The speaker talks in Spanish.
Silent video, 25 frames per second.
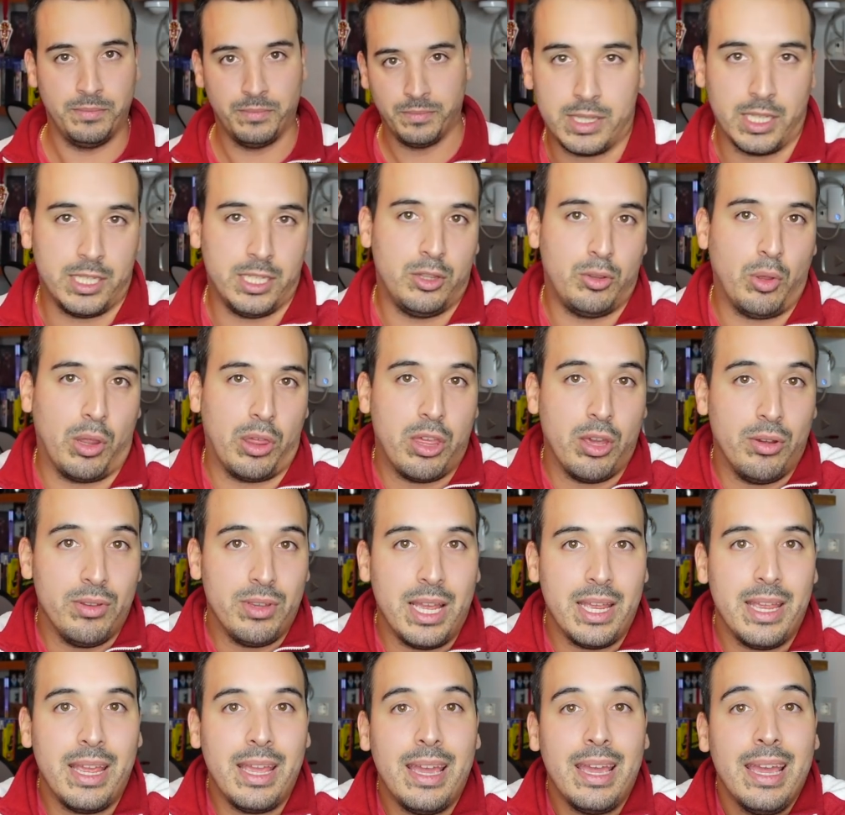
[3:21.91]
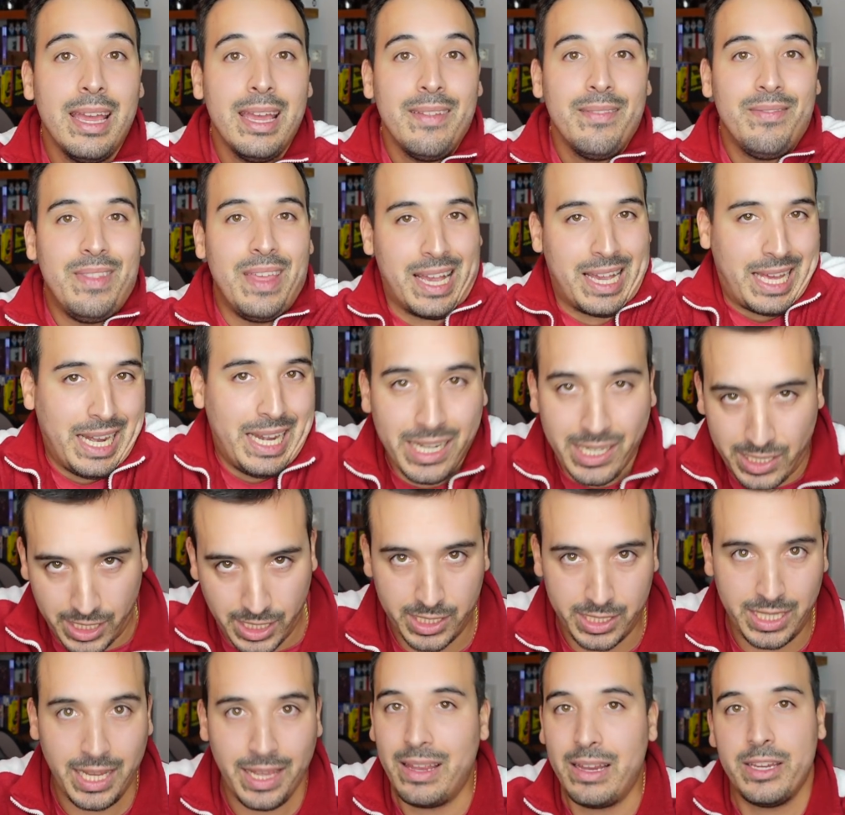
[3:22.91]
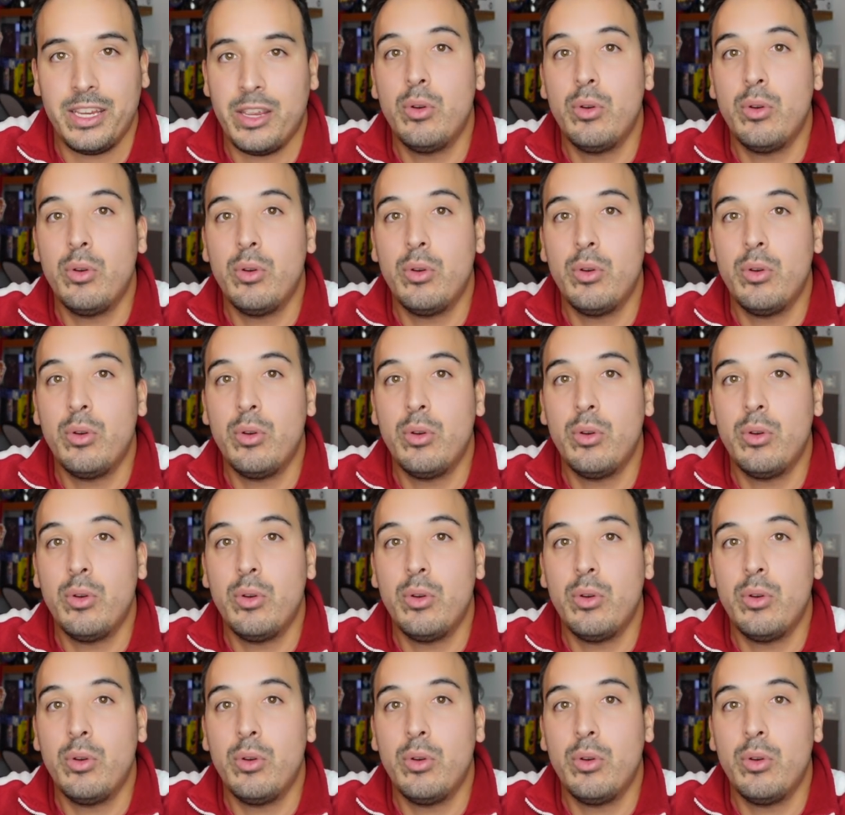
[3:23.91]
Esta situación ya es de crisis, ya,